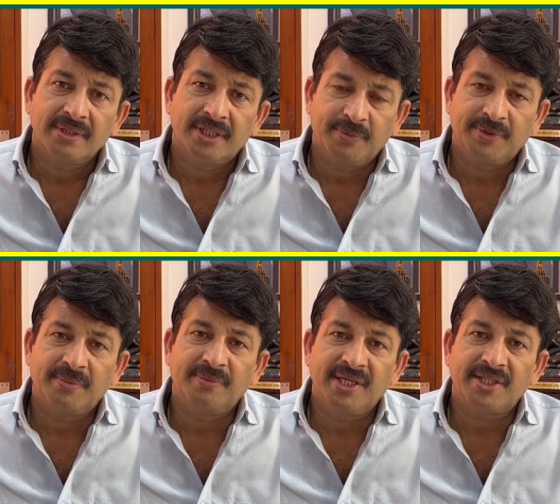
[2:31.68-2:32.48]
जब
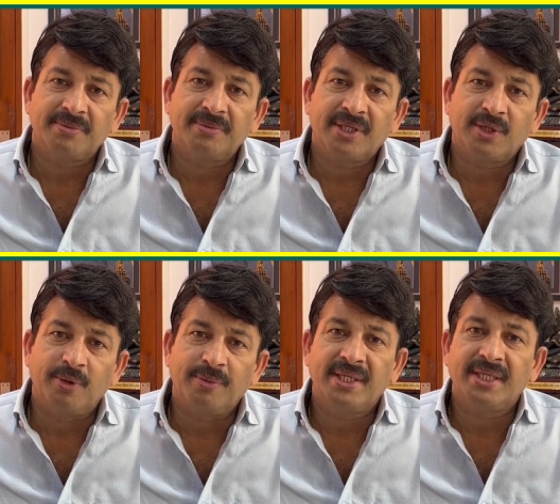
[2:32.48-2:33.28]
जब देश में
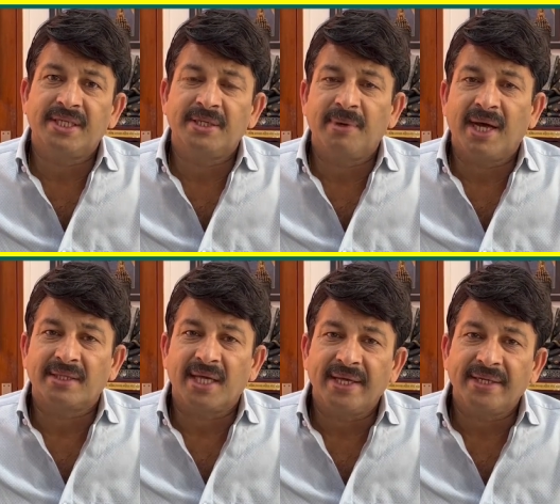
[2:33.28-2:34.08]
कॉमेडी की
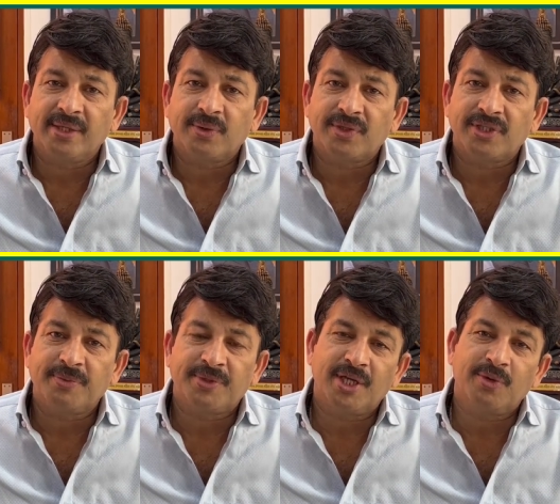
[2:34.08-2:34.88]
बात आएगी तो
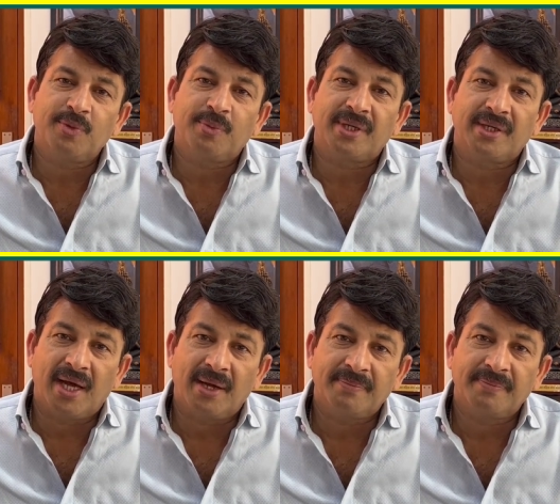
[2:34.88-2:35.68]
सबसे ऊपर
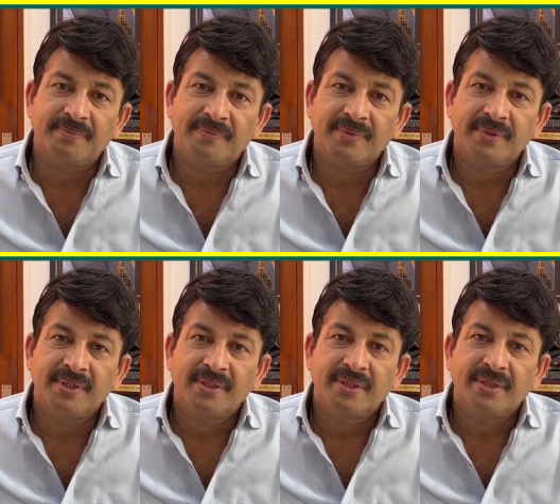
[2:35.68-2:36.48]
नाम
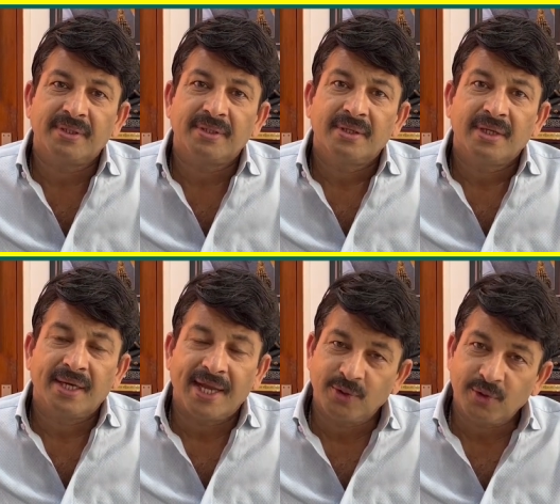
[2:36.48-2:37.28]

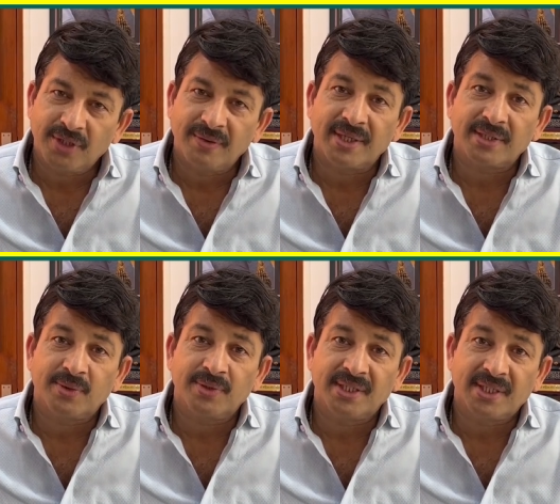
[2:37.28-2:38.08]
राजू
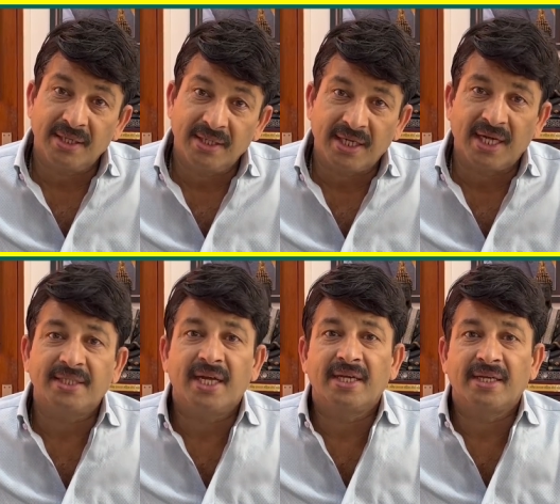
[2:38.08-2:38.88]
श्रीवास्तव जी का लिखा
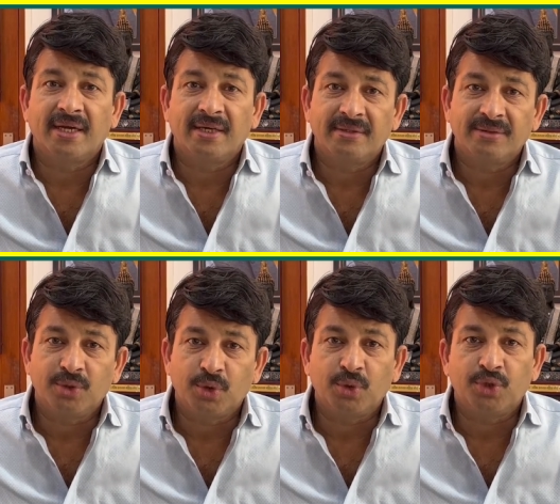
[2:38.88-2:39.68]
जाएगा
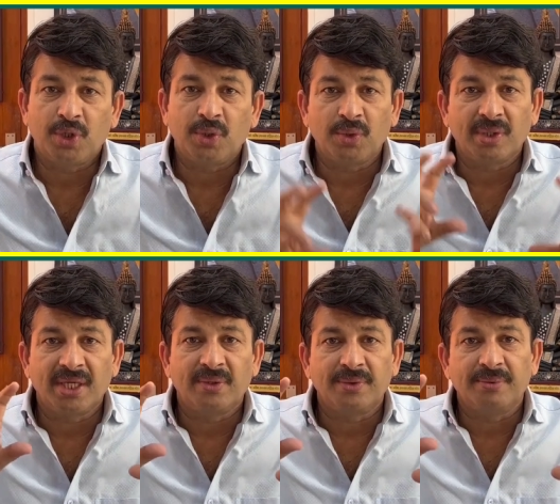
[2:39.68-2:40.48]
जो कुछ लोग
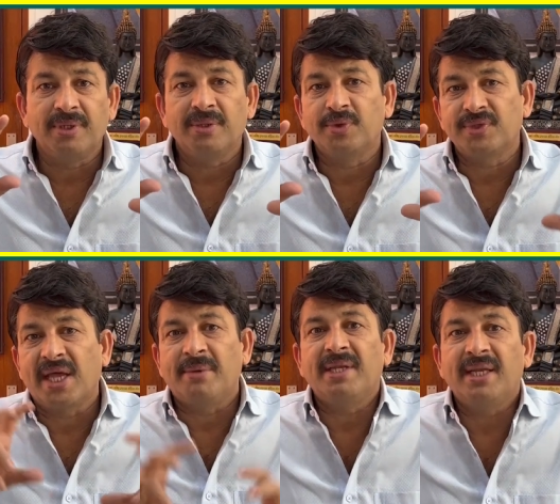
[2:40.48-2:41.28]
हैं उनमें वो
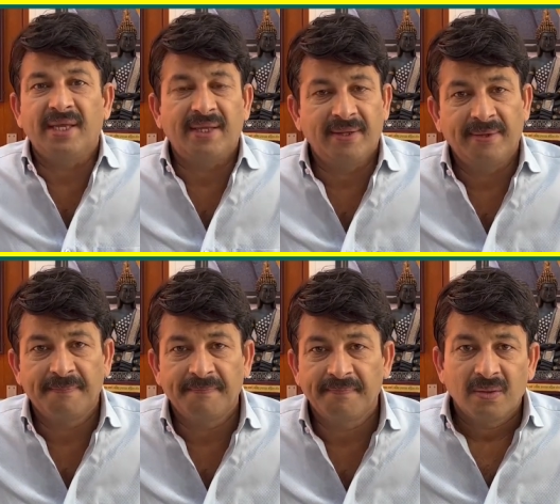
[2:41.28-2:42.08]
शामिल है
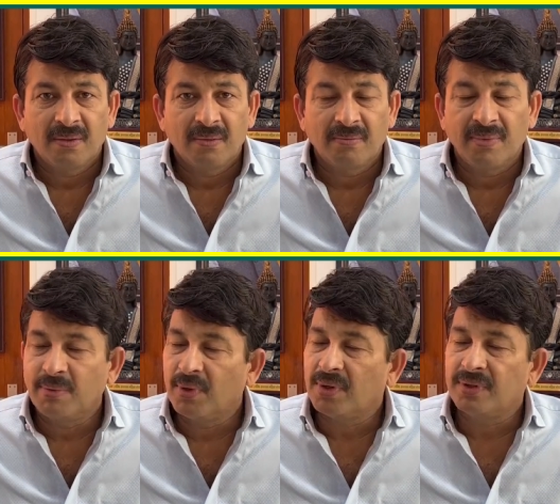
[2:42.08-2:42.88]
मैं
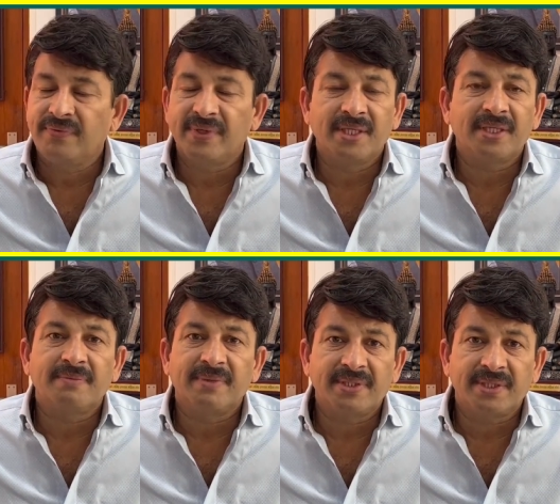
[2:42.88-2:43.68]
बहुत
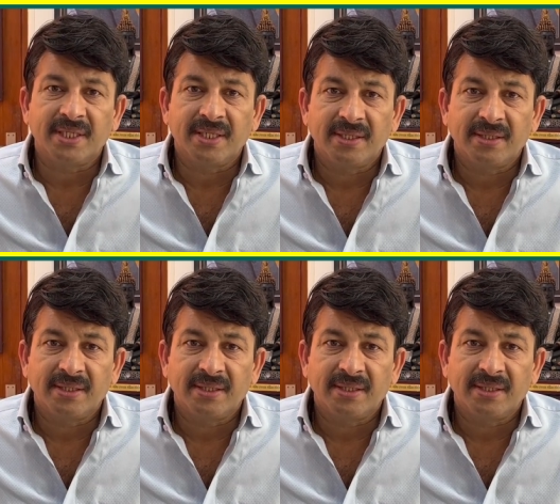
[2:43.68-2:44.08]
व्यथित मन से